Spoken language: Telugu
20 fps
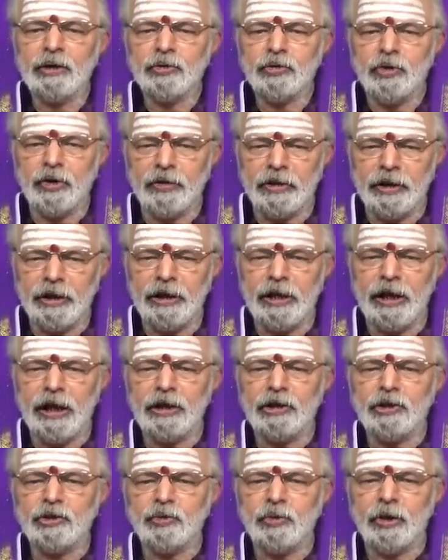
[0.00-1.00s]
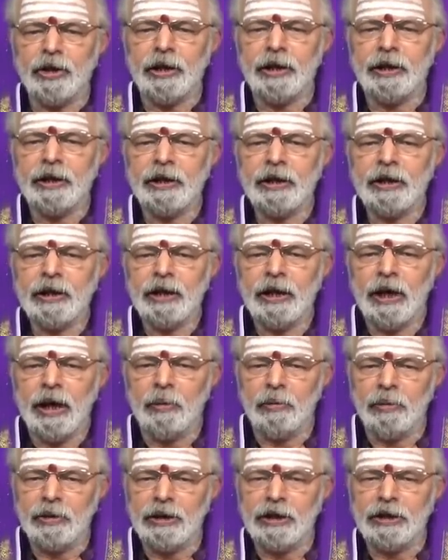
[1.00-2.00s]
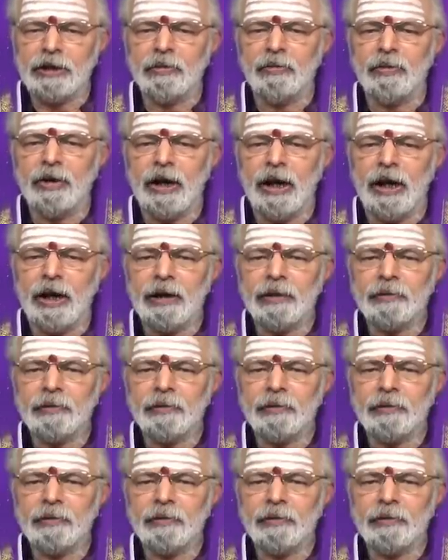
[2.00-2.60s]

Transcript: సొంత నిర్ణయాలు తీసుకొని అమలు చేయటం వల్ల